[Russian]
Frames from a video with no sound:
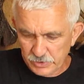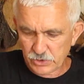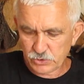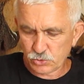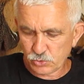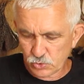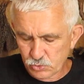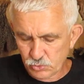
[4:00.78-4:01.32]
бы их
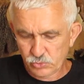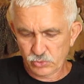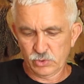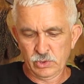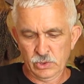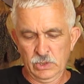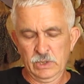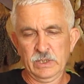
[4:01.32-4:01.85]
сушу
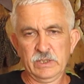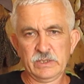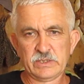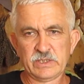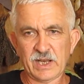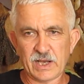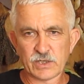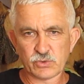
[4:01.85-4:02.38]

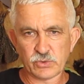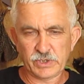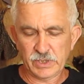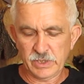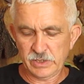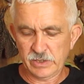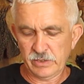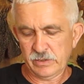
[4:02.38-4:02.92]
сразу,
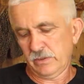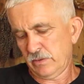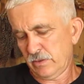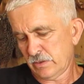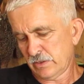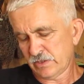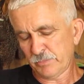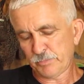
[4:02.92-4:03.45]
не
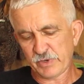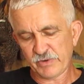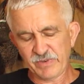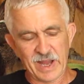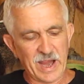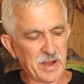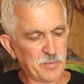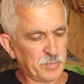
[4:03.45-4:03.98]

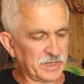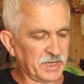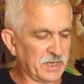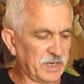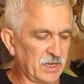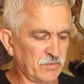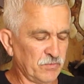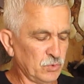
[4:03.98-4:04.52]
заправляя
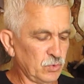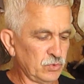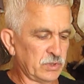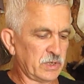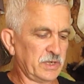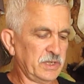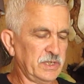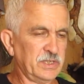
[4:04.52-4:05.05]
манекен
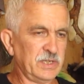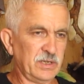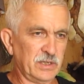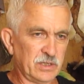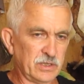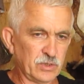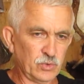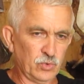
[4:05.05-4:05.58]
внутрь и не
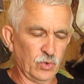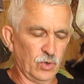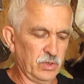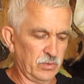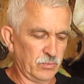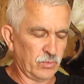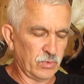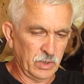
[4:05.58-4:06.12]
делаю
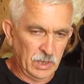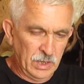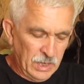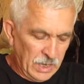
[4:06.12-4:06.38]
голову.